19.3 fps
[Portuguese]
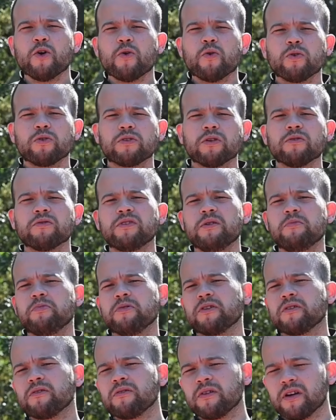o tão
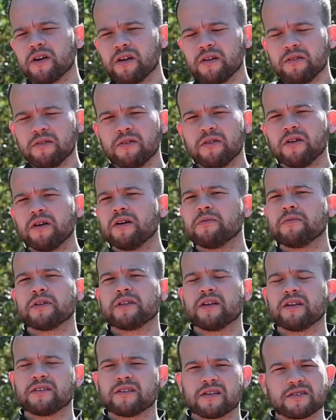típico grelo ou a
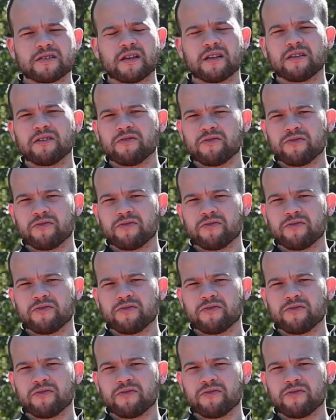batata assada no